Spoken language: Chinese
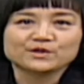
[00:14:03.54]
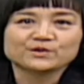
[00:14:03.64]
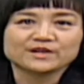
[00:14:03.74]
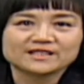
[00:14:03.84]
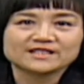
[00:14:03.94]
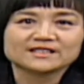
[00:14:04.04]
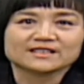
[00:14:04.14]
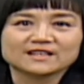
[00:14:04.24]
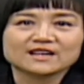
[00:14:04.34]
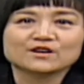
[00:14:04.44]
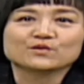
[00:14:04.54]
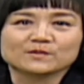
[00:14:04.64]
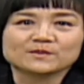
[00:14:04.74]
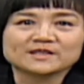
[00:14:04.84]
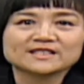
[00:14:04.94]
有联想到，
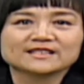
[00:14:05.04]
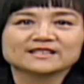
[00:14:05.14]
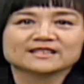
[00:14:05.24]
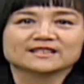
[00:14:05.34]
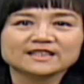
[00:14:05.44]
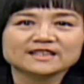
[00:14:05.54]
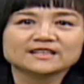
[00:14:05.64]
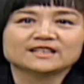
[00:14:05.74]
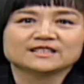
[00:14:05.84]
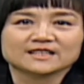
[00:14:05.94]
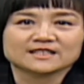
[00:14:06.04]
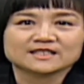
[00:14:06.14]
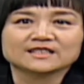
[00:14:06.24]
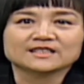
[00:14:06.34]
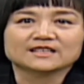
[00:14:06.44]
我们在这个第二讲
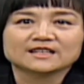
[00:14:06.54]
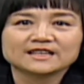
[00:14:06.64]
次